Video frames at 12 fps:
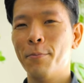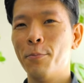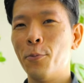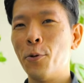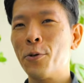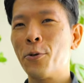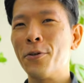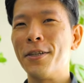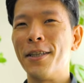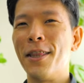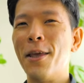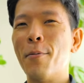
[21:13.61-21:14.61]
もう少
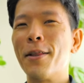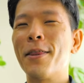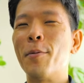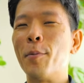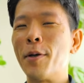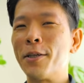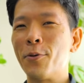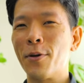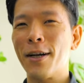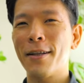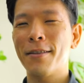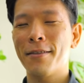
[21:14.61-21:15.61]
し粘ってみましょう
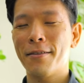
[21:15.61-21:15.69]
か。